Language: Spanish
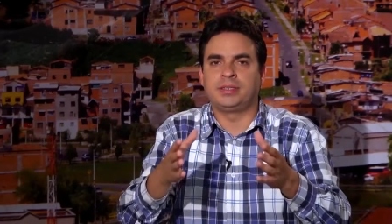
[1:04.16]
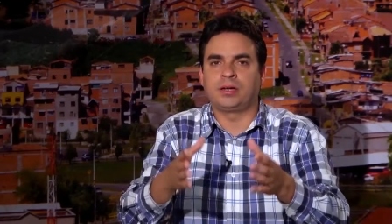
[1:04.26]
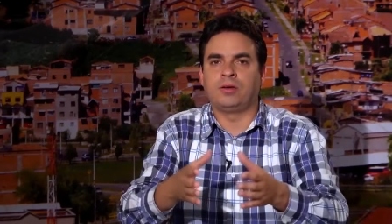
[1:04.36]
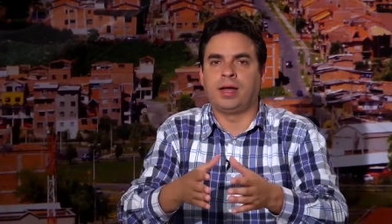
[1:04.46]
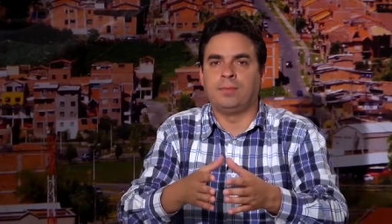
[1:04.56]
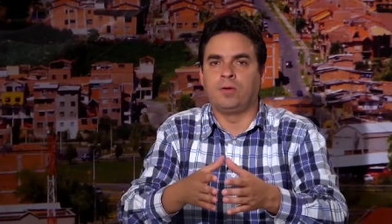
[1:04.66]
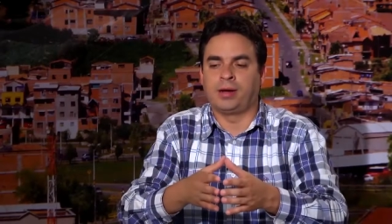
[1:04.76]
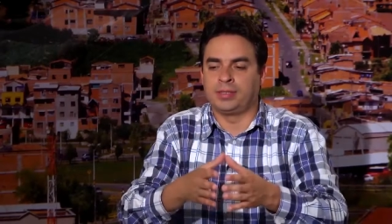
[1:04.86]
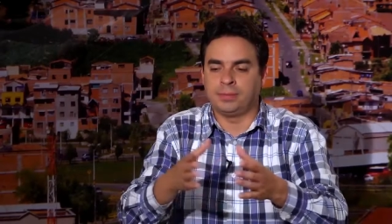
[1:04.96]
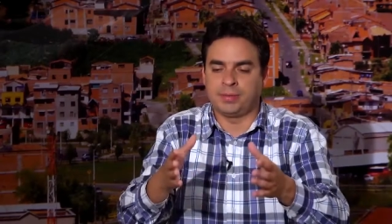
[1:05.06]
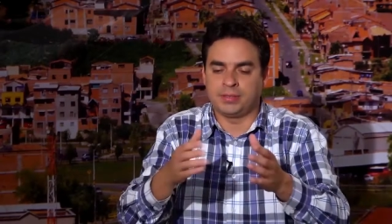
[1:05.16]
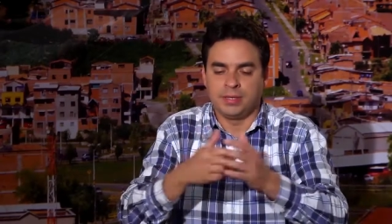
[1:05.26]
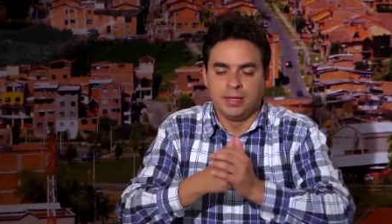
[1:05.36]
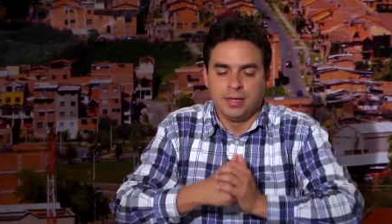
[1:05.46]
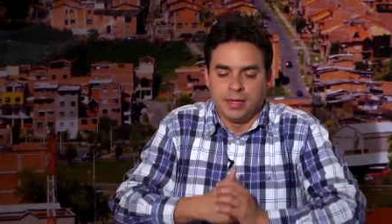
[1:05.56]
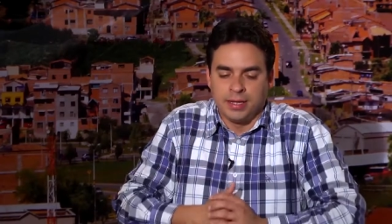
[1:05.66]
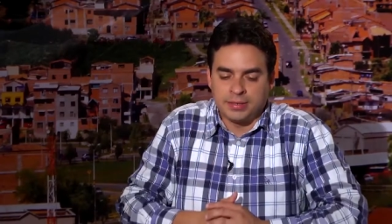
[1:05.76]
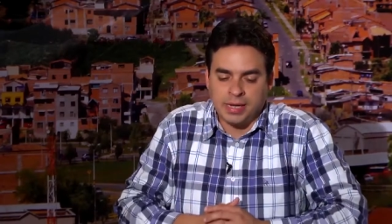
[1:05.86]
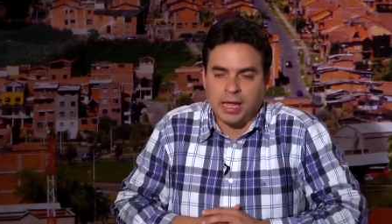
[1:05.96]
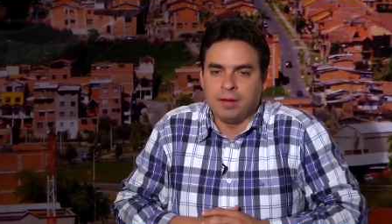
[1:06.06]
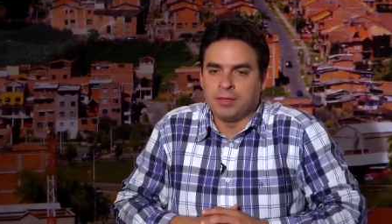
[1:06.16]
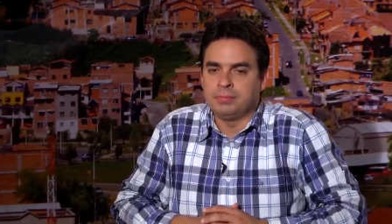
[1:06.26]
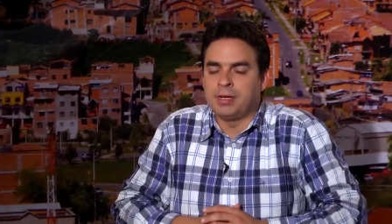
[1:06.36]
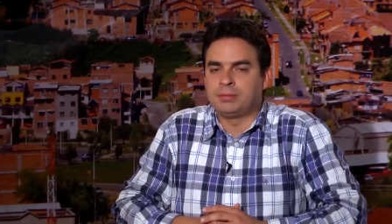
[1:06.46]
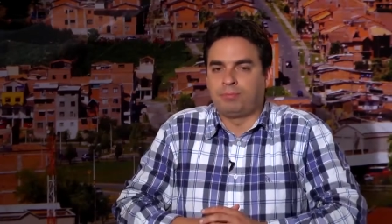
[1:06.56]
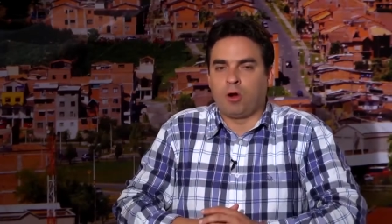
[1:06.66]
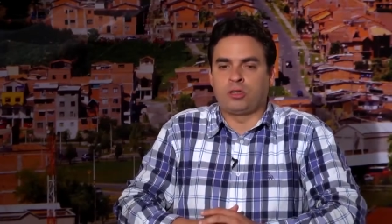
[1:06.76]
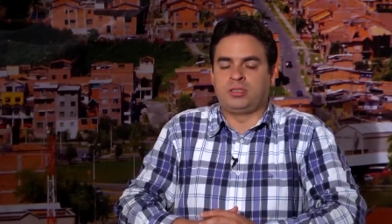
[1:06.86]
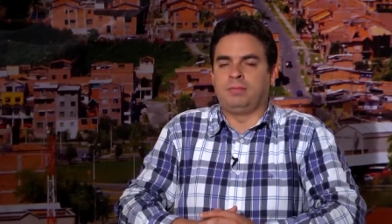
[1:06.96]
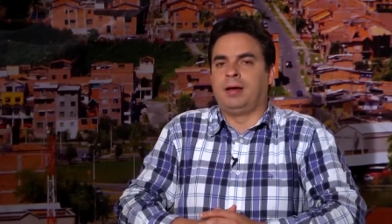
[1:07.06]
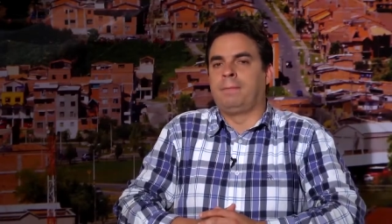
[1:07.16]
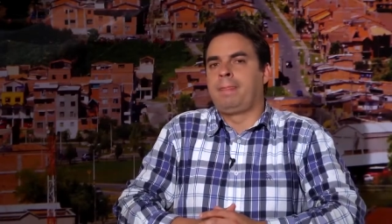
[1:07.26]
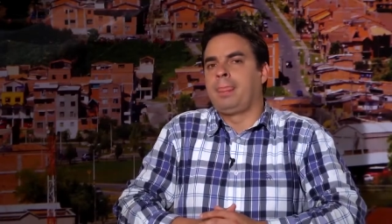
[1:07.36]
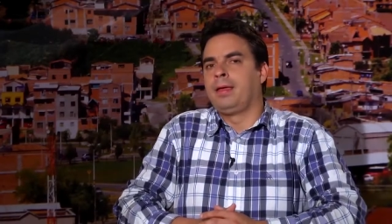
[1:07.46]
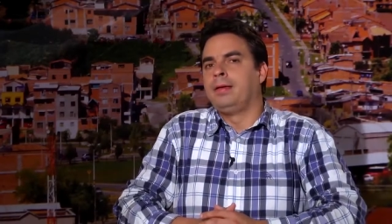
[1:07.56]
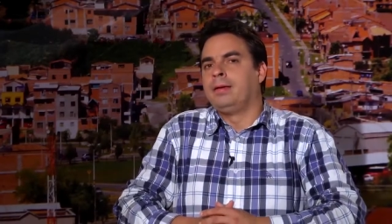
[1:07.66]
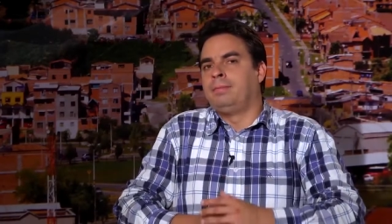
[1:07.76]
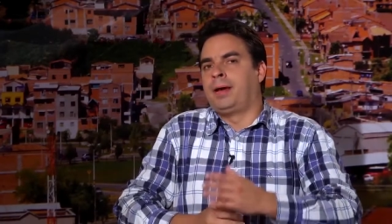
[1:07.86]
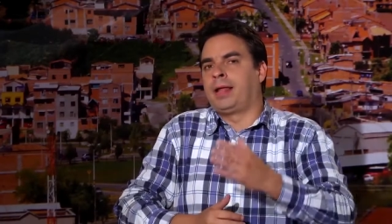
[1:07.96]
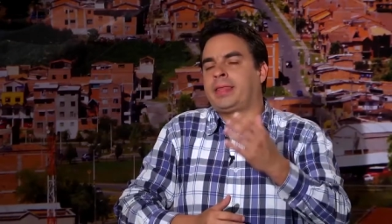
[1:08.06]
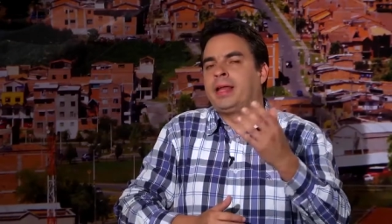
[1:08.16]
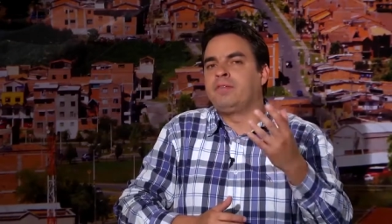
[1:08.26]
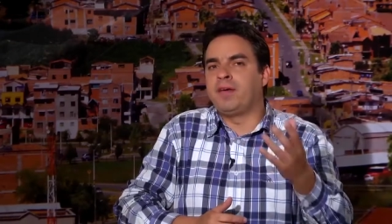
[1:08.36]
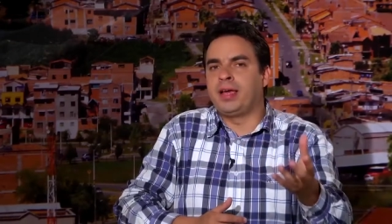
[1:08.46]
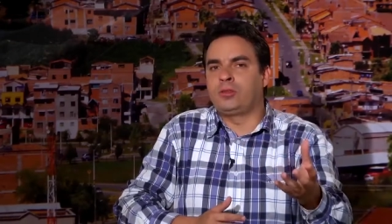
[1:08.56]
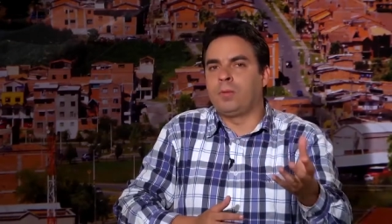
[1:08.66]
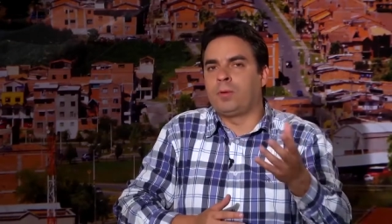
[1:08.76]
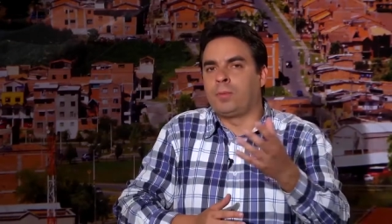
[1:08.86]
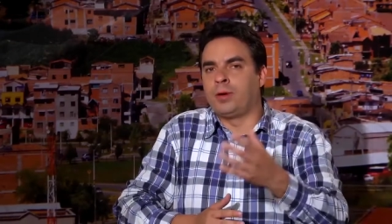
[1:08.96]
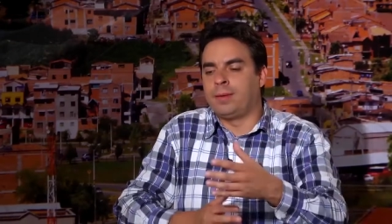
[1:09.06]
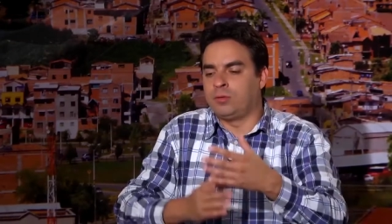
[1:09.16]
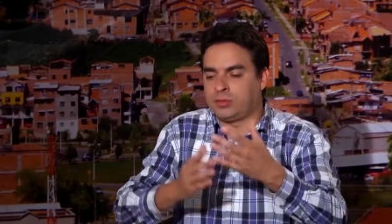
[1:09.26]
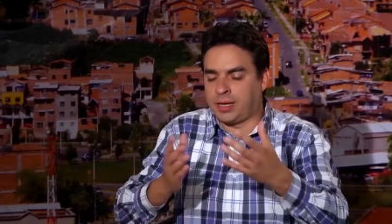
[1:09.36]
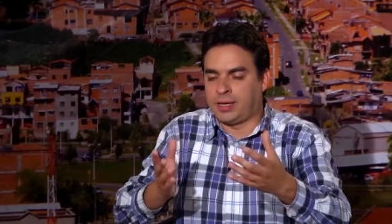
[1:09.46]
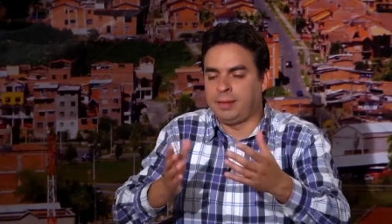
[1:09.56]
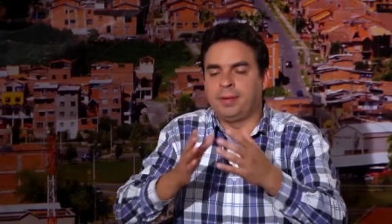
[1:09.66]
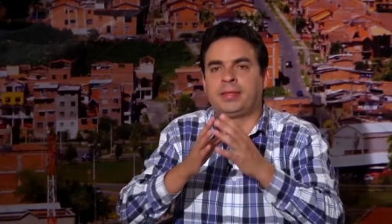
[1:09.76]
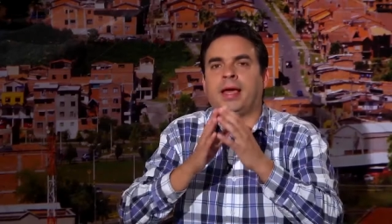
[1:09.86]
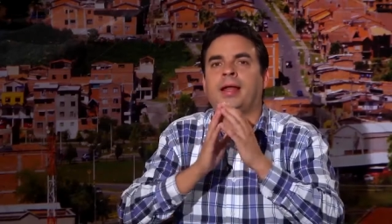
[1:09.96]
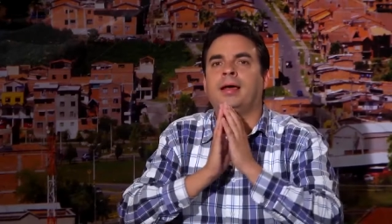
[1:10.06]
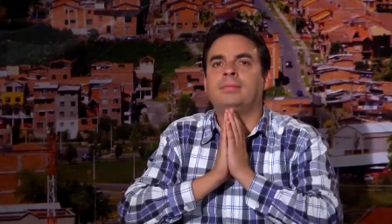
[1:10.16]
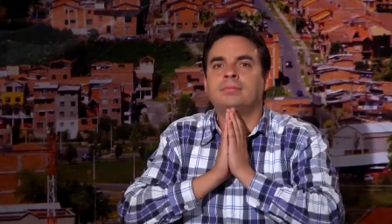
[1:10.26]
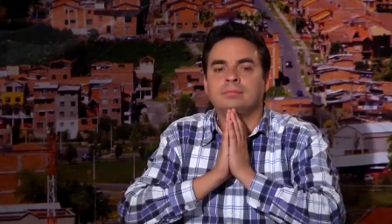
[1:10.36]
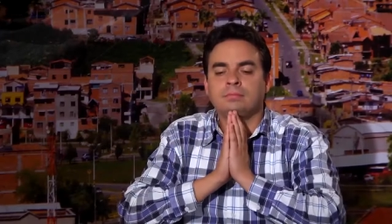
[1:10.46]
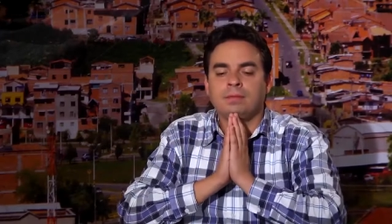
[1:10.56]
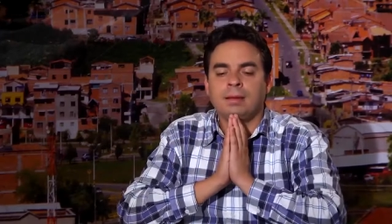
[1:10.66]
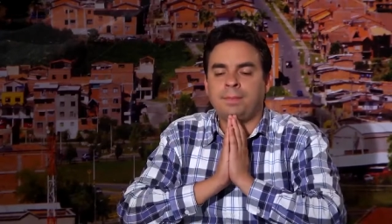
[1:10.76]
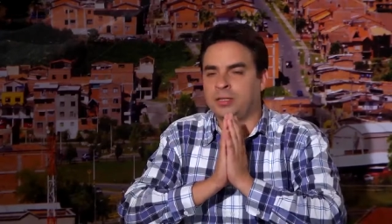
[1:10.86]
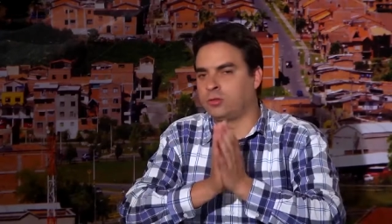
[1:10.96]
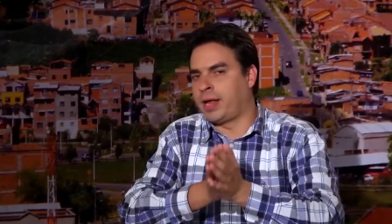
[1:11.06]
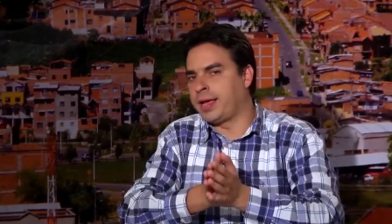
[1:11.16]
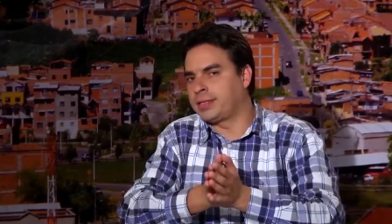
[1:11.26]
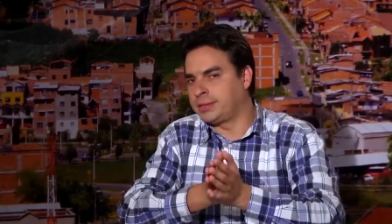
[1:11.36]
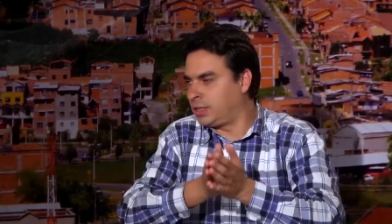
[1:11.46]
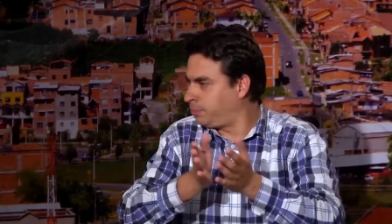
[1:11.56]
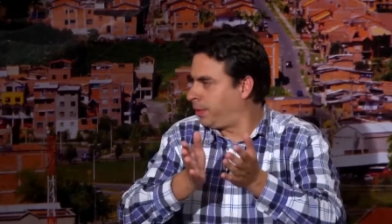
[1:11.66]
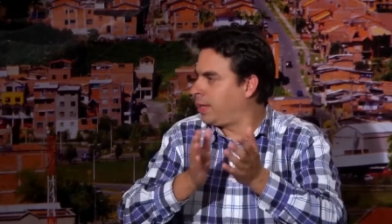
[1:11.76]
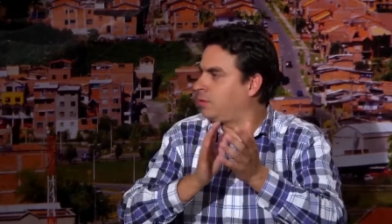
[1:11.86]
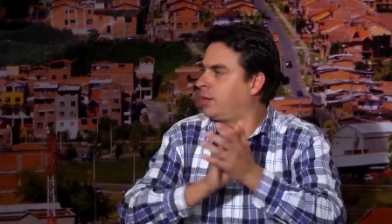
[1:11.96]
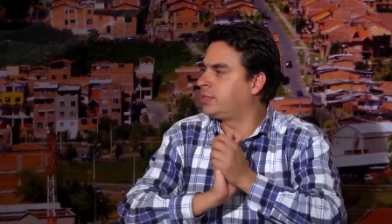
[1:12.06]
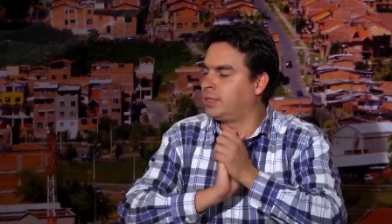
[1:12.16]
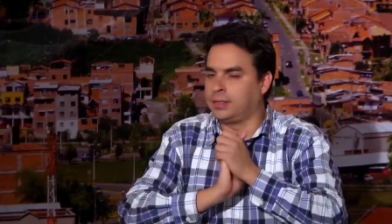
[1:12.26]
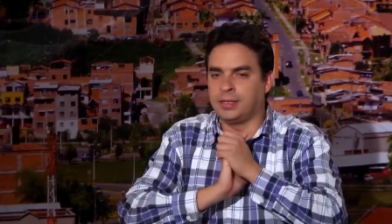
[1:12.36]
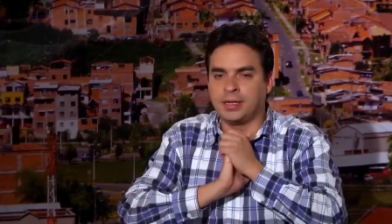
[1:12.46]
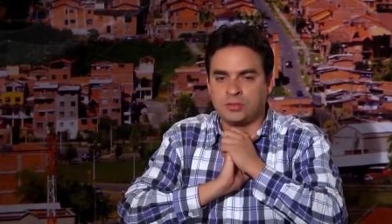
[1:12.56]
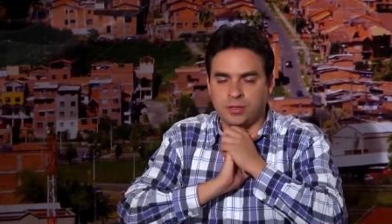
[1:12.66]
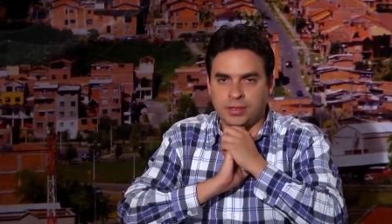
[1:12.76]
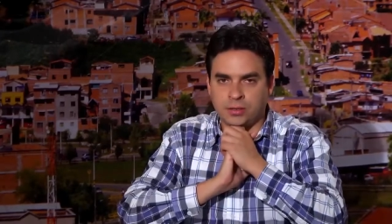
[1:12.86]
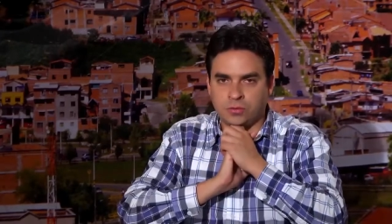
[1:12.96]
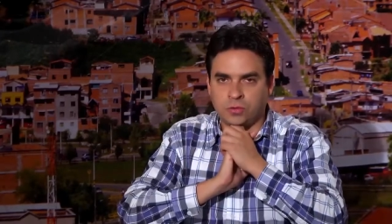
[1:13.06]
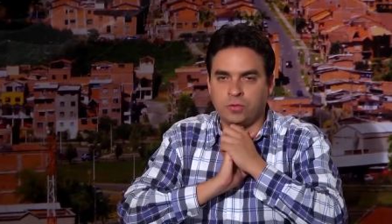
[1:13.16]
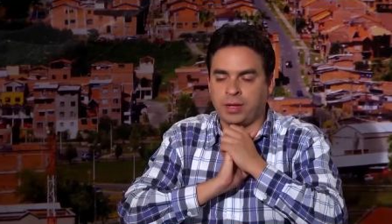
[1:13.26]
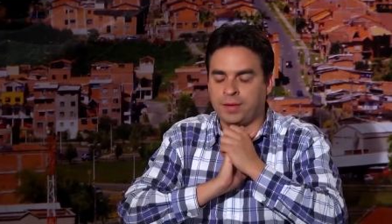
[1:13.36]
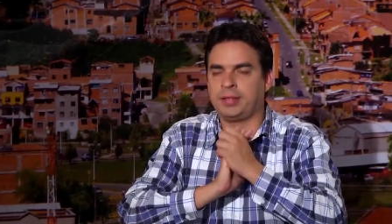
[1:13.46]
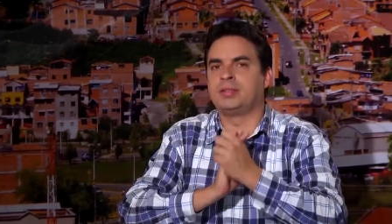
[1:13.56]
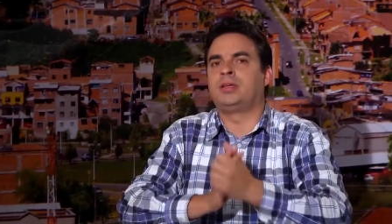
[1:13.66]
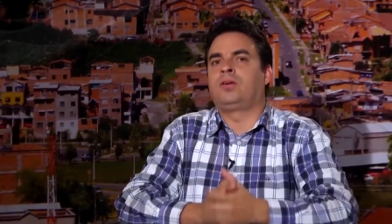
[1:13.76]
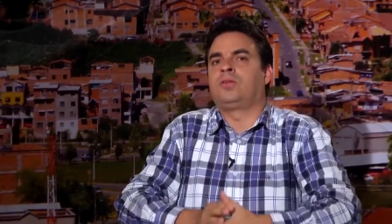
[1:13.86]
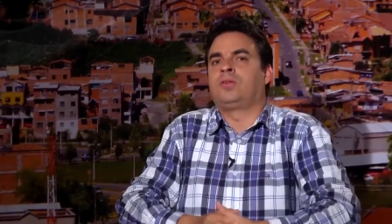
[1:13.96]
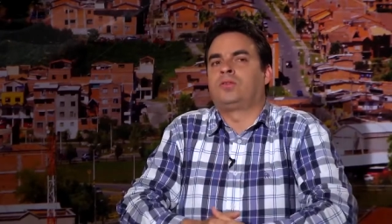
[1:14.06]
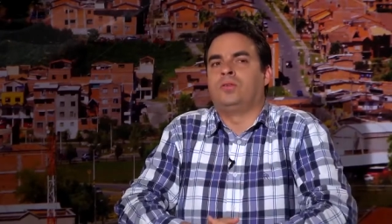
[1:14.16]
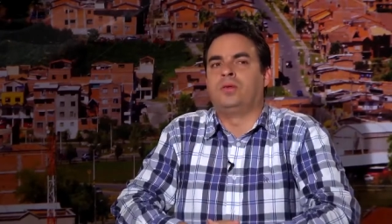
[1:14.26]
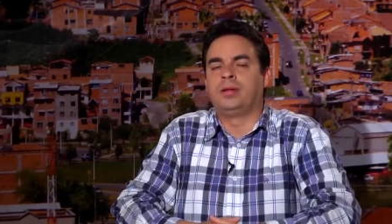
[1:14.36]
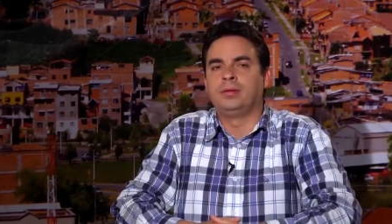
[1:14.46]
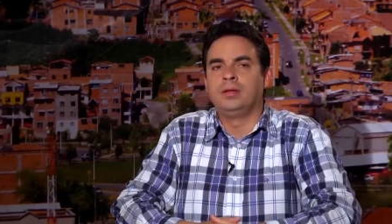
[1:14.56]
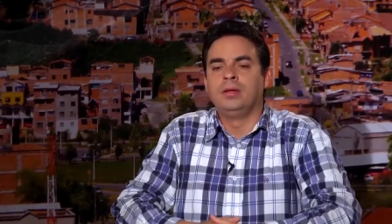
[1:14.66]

cita con la democracia pues es cada vez más próxima. Para tal efecto proponemos aquí invitar a personajes que están aspirando a las elecciones de octubre, 25 de octubre.